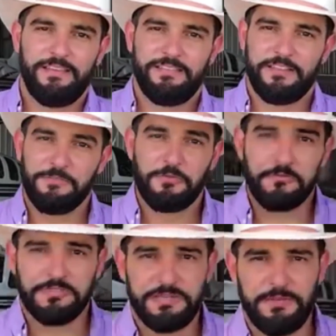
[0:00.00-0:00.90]
e estamos
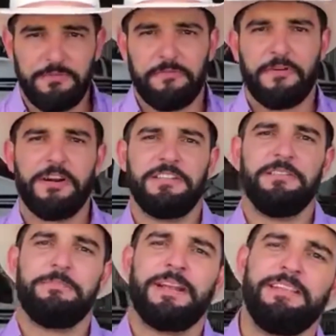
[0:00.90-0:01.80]
com um time
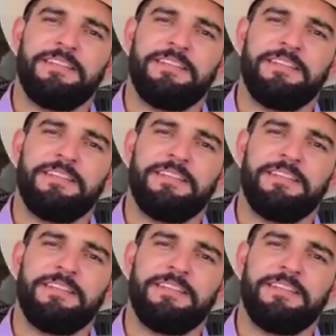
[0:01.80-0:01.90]
forte para